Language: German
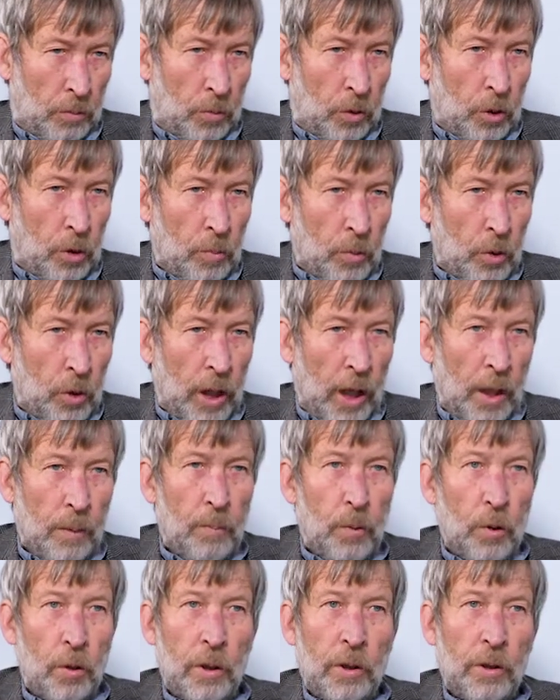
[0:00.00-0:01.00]

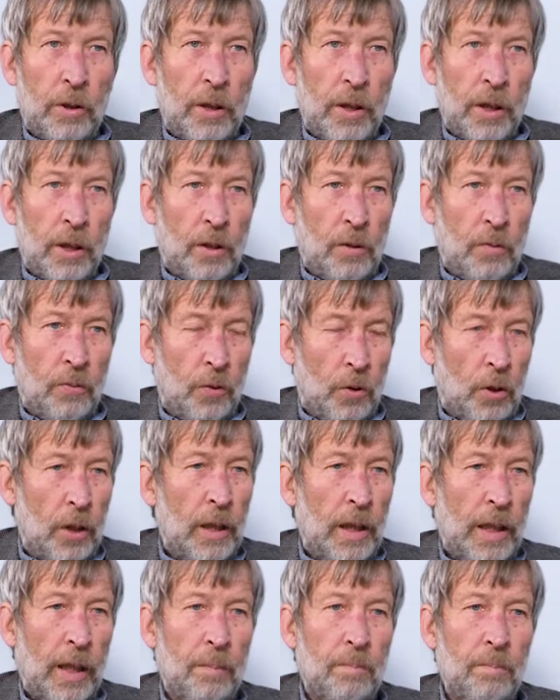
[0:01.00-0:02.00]
Kommunalpolitik
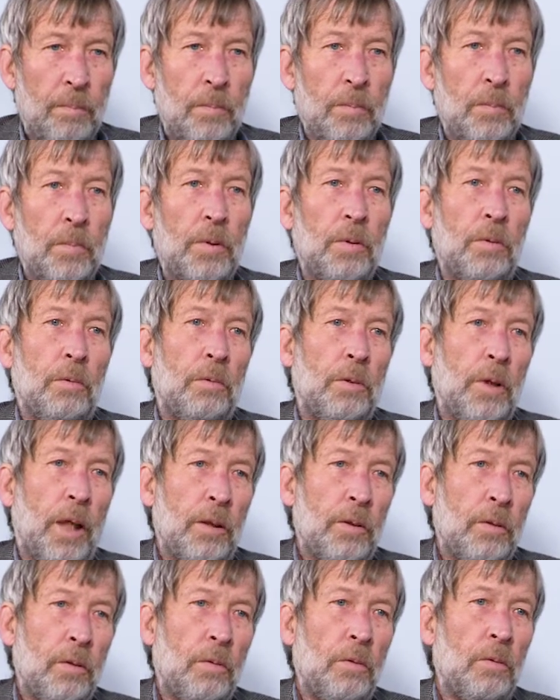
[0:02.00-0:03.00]
vorleben,
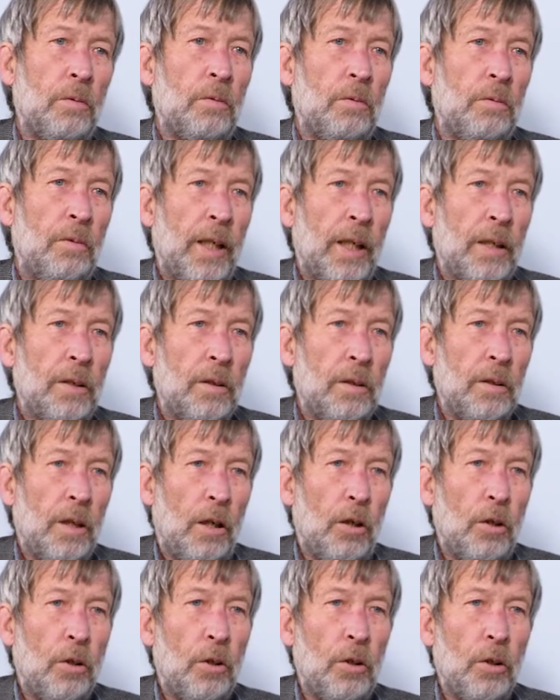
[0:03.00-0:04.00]
dann werden
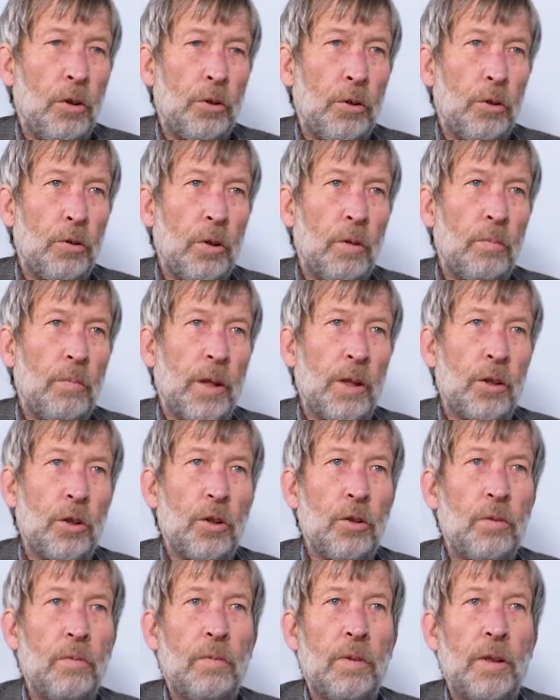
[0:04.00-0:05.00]
auch junge
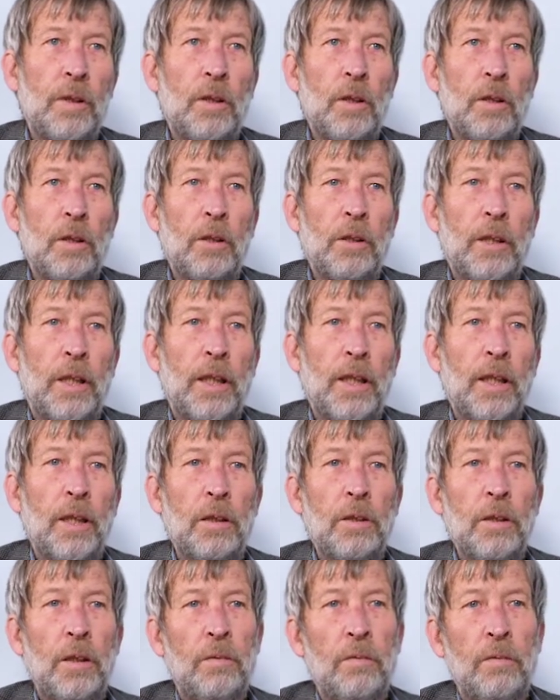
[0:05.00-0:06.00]
Menschen wieder eher
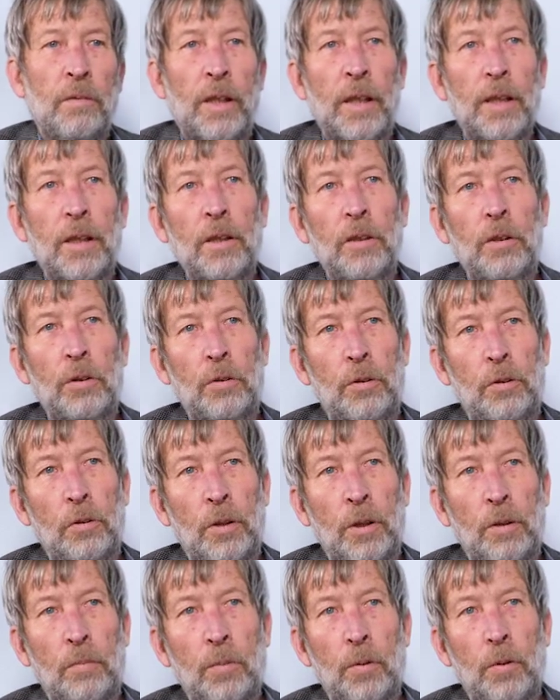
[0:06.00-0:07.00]
den Weg zu
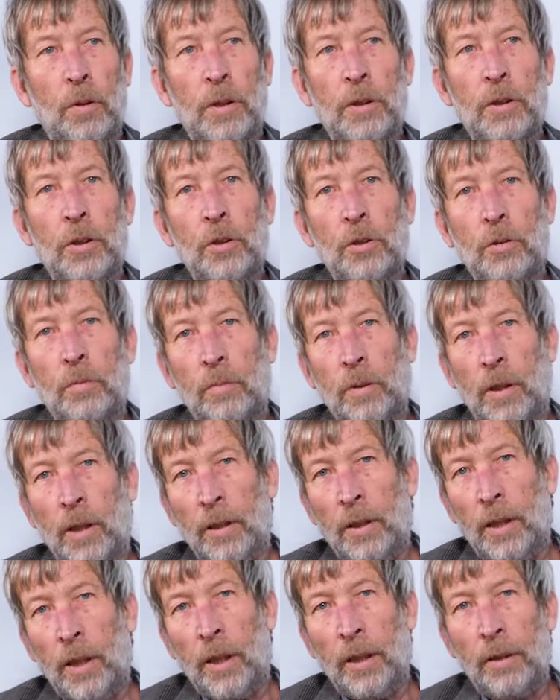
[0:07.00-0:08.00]
den politischen
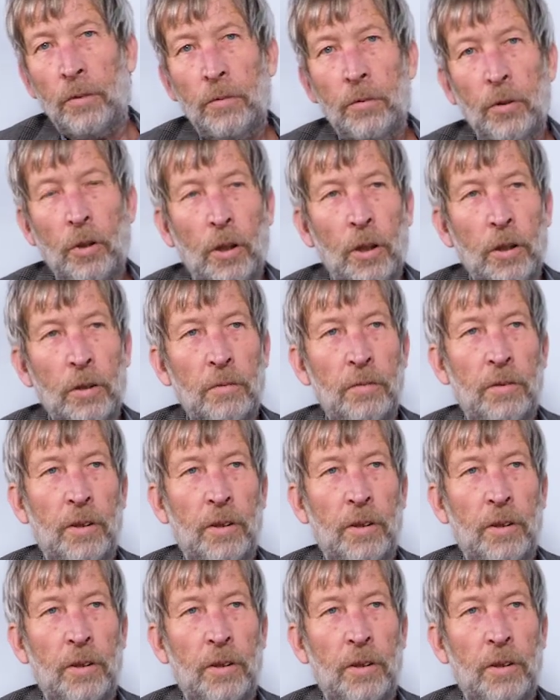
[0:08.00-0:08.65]
Parteien vor Ort